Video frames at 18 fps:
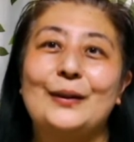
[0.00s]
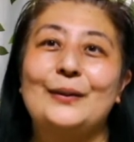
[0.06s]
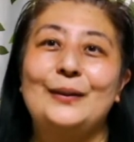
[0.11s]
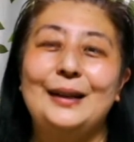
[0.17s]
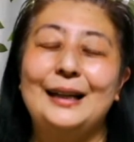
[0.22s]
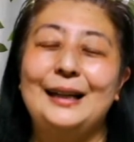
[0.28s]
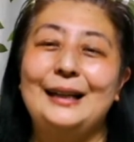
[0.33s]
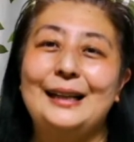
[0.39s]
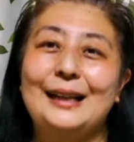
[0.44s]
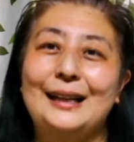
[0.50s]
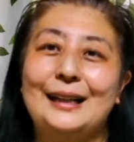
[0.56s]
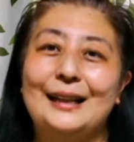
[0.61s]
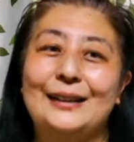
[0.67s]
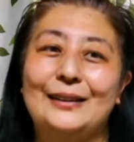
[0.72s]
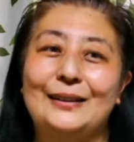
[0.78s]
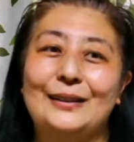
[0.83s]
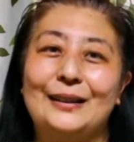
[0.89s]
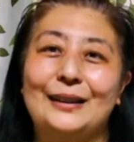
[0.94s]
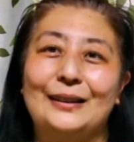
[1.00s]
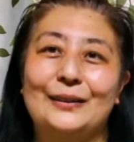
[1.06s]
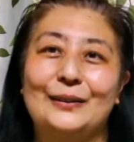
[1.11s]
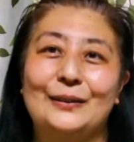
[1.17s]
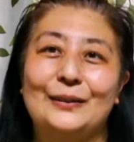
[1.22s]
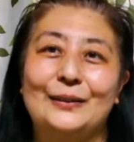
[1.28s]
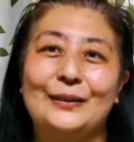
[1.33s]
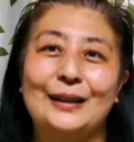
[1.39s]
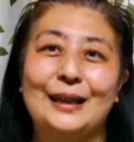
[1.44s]
この間あ
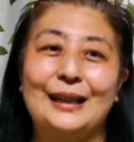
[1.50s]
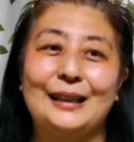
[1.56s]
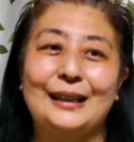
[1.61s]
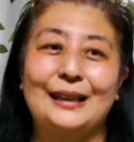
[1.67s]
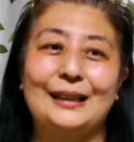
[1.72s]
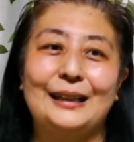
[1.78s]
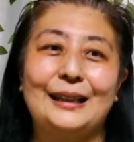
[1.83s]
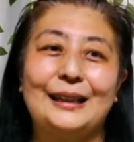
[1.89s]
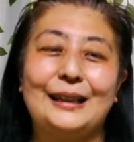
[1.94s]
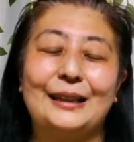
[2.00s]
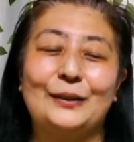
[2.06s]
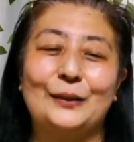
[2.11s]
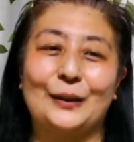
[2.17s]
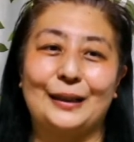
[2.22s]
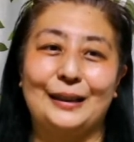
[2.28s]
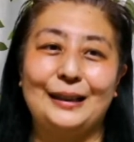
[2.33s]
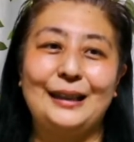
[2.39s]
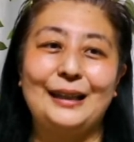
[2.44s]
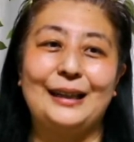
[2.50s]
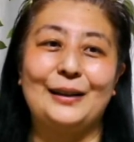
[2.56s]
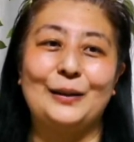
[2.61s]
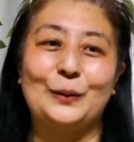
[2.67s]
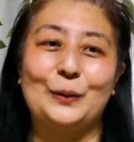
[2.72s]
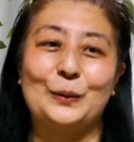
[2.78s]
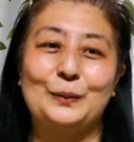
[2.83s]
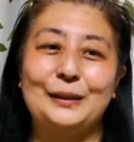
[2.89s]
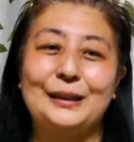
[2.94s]
のオケに行ってた時に
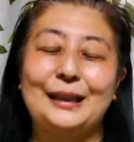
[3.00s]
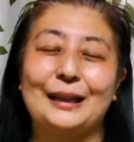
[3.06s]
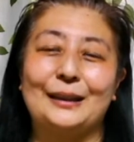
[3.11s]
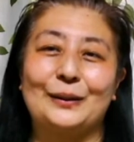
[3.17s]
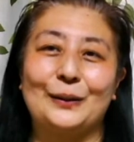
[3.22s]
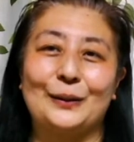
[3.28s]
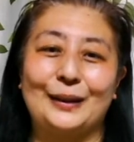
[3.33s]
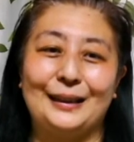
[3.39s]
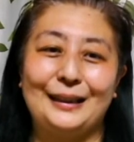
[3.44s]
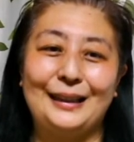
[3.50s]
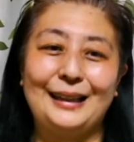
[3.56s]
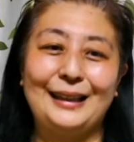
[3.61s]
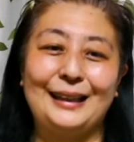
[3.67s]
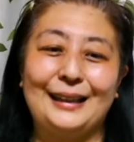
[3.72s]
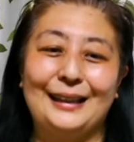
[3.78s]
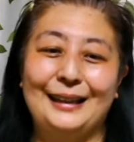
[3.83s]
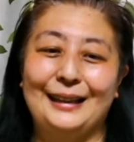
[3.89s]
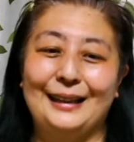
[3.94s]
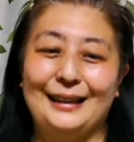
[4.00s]
こう見た時に「